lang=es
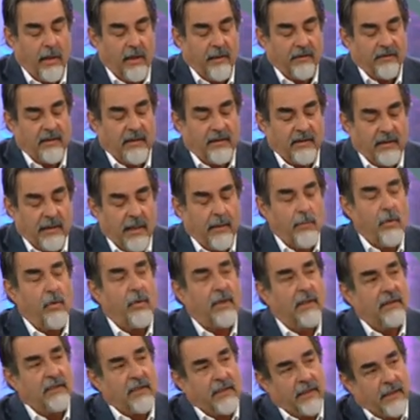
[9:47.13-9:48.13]
Tendríamos
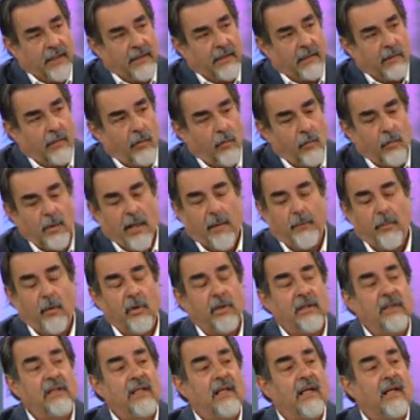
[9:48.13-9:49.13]
que tener una
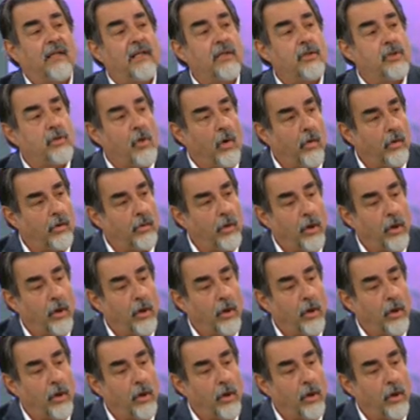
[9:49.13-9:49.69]
política de shock